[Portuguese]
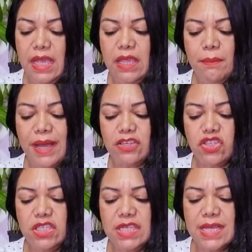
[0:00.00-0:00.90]

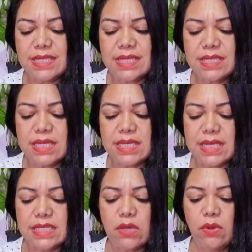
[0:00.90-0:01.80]
Imagine essa
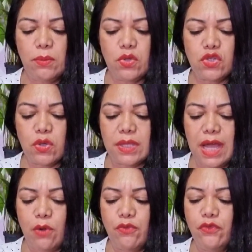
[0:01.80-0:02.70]
sensação
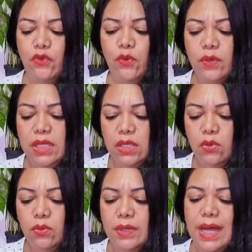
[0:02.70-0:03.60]
emocional
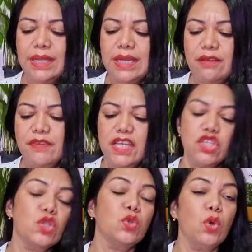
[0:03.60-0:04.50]
fluindo
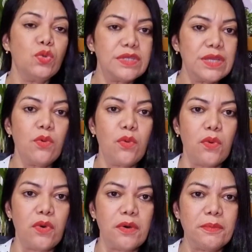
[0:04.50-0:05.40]
através de todo o seu
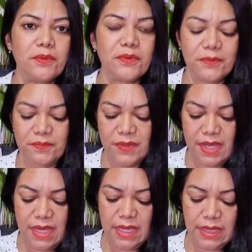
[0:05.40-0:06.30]
corpo.
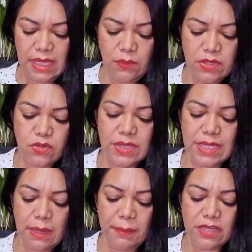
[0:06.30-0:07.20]
Então, isso está
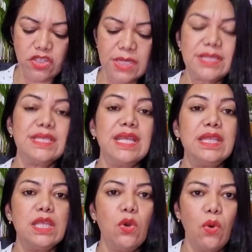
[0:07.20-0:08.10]
na página
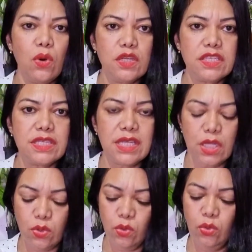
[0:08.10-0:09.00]
111
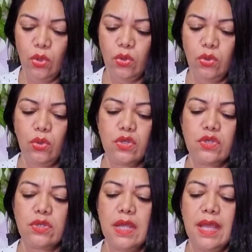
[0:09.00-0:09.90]
do Dr.
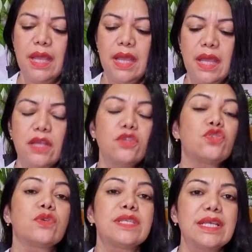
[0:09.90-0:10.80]
É, eh,
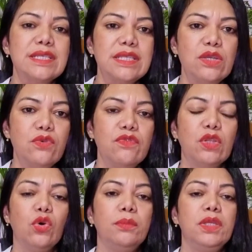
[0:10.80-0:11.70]
José Silva,
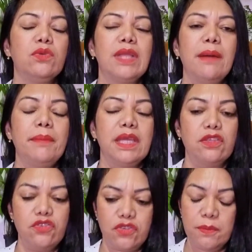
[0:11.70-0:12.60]
Domínio da
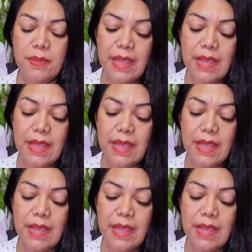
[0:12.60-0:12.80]
Mente.